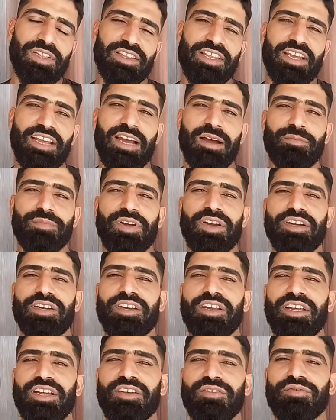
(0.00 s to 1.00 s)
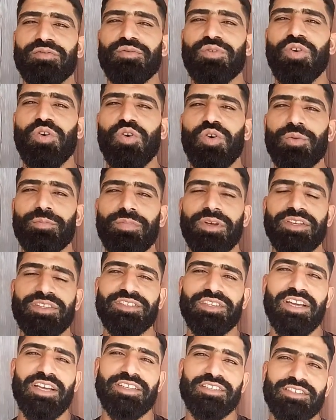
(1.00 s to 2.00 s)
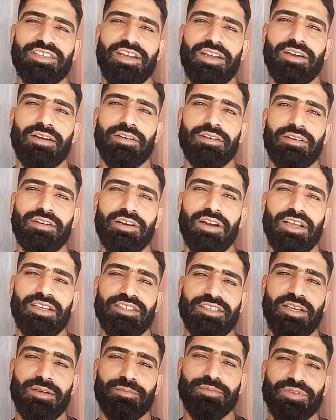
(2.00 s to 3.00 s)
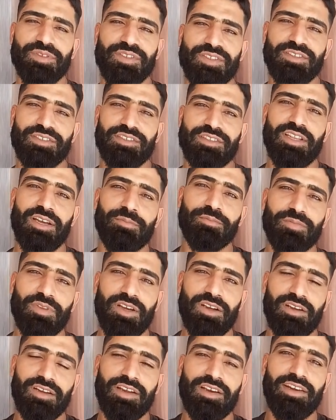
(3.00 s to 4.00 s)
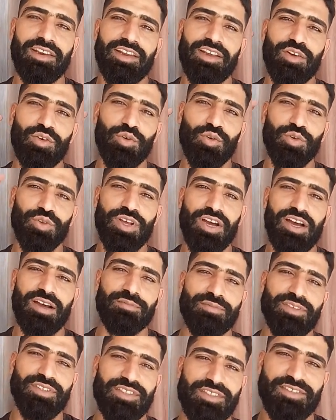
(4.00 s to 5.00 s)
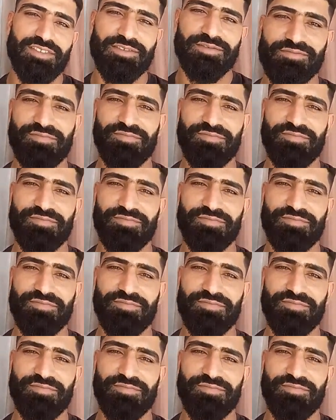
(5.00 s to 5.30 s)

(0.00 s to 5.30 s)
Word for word: मिलते हैं अपने डे फोर पे चेस्ट एंड ट्राइसेप्स तब तक के लिए खुदा हाफिज़